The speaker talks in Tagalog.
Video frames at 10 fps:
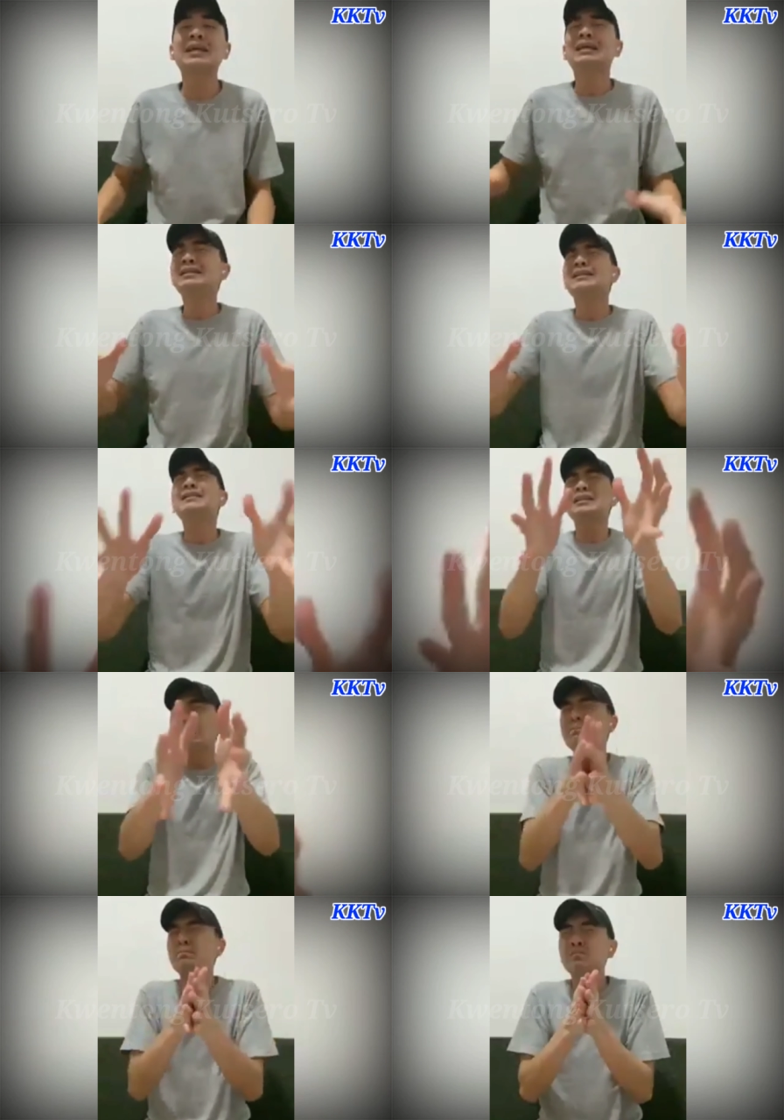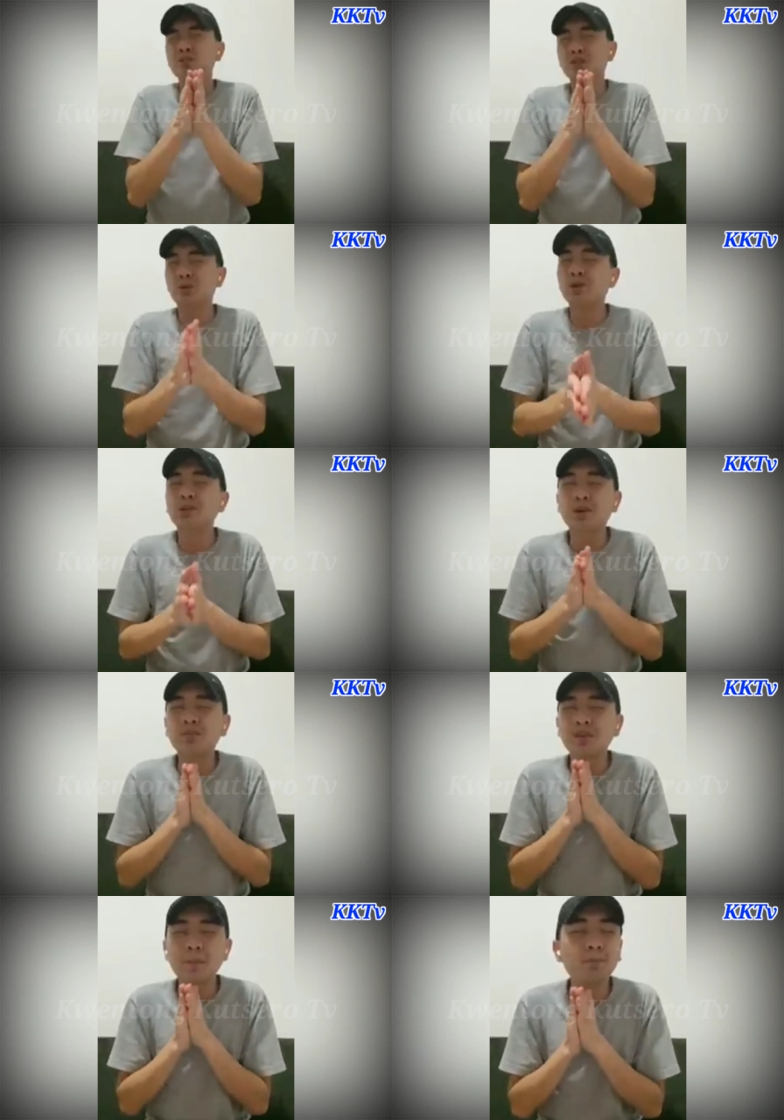this is some sort
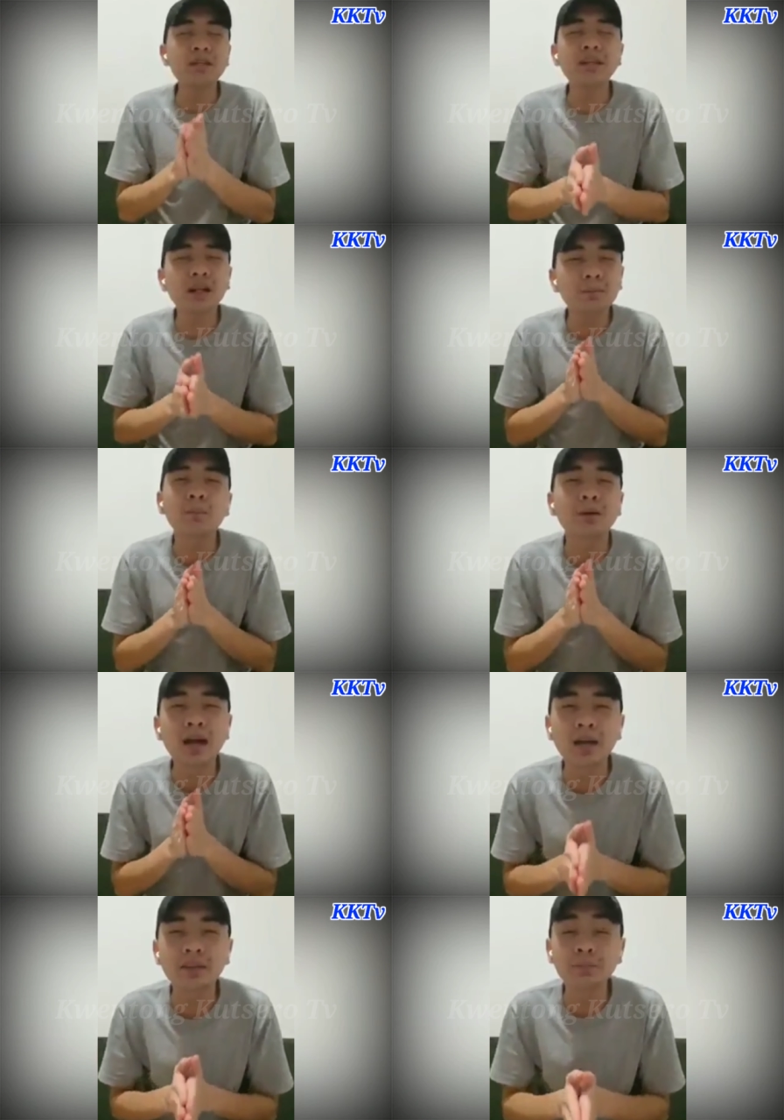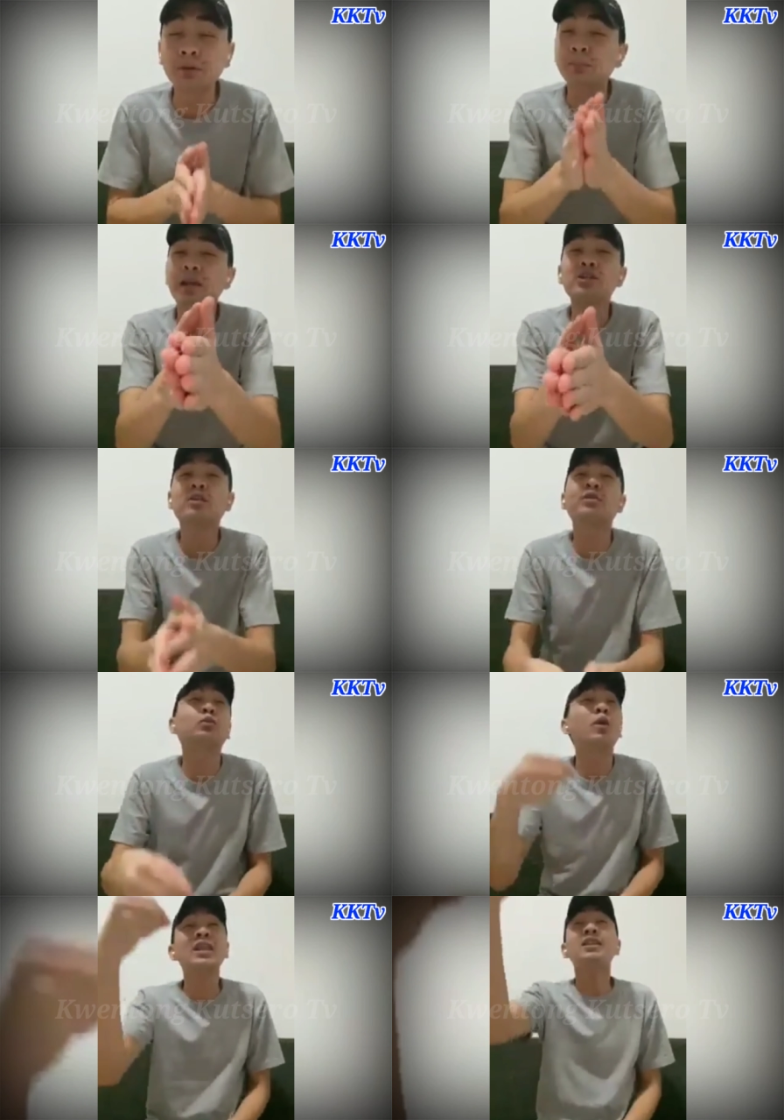of a political propaganda in preparation of the
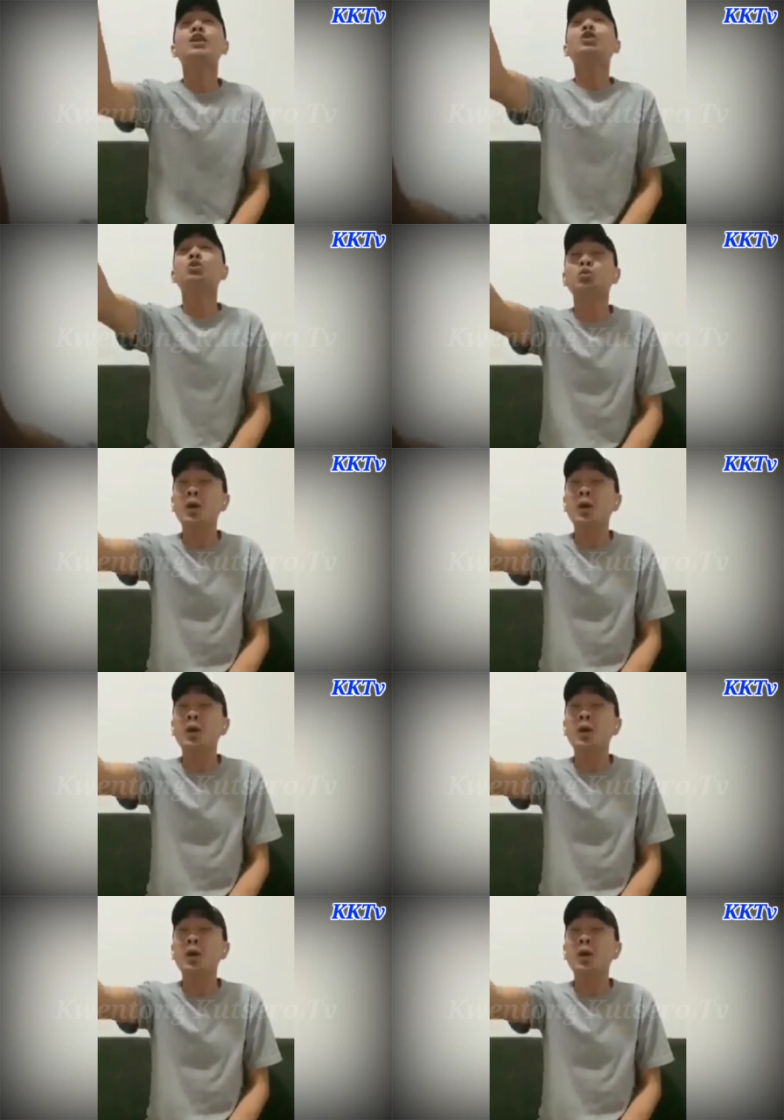2022